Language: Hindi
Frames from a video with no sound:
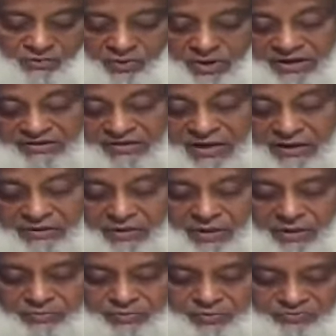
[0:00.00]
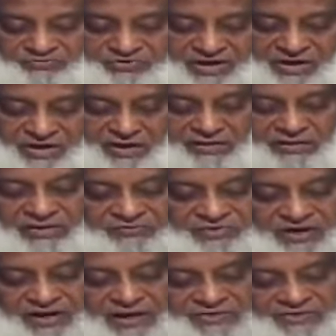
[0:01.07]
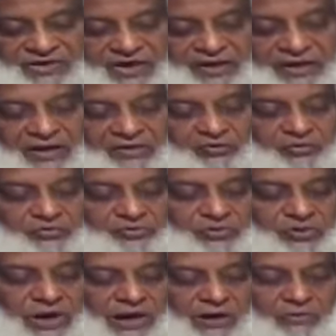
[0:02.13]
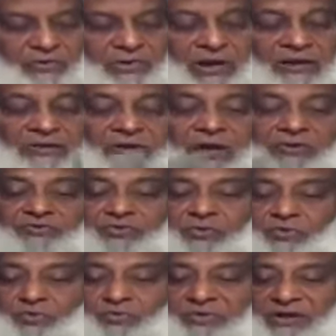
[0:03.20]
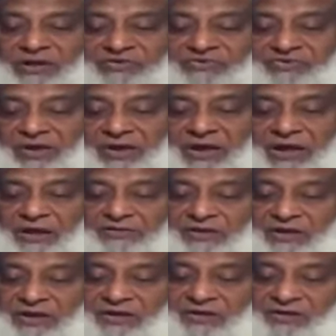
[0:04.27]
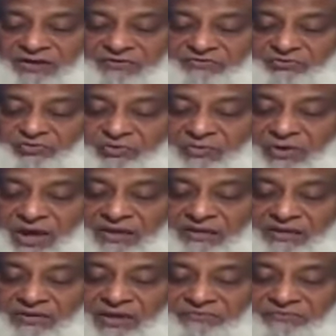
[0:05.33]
वैज़ा गरब तुम फ़िल अर्द फ़लई सालकुम जुनाहन अन तकसरू मिनसलात इन खिफ तुम अन